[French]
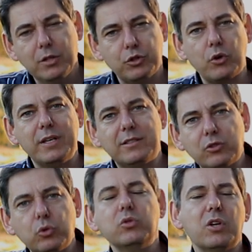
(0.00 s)
ce qui
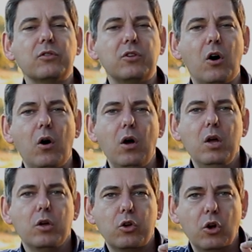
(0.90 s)
sous-entend
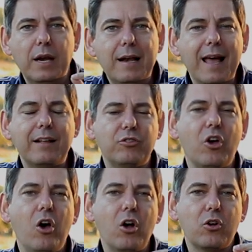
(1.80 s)
que les
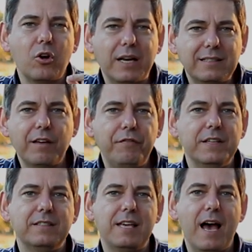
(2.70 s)
lecteurs, que les
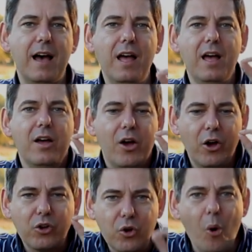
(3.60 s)
Éphésiens
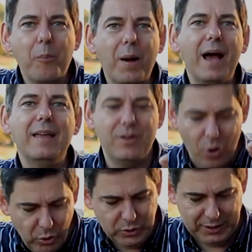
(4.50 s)
euh, comprennent
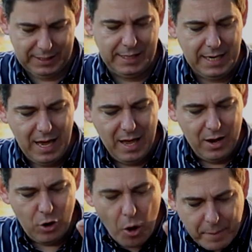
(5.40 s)
aussi
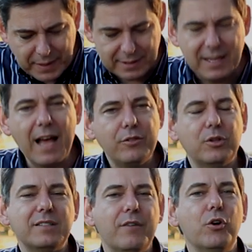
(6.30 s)
le mystère
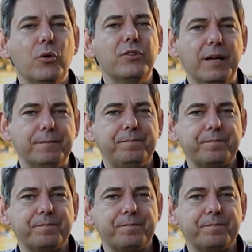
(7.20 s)
de sa volonté.